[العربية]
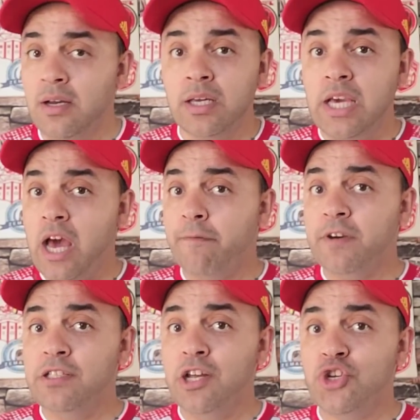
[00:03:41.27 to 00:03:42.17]
كيعرف
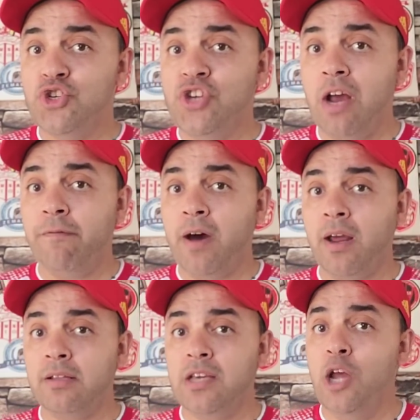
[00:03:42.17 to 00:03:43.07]
كيدير يشجع الفريق
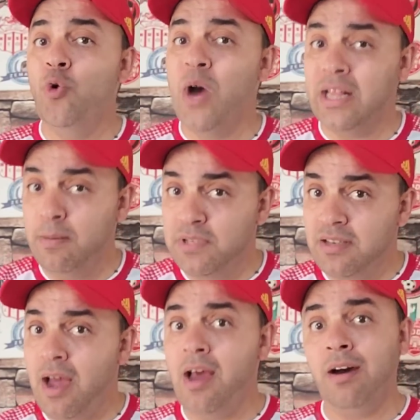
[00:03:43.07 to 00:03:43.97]
ديالو وهاد
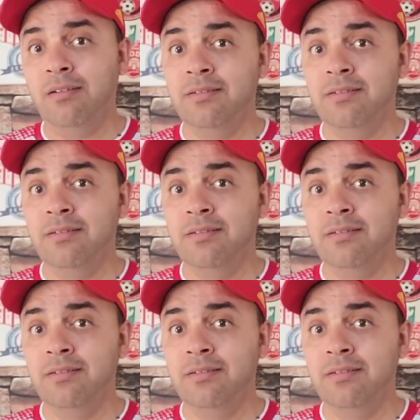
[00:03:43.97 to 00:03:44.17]
المسألة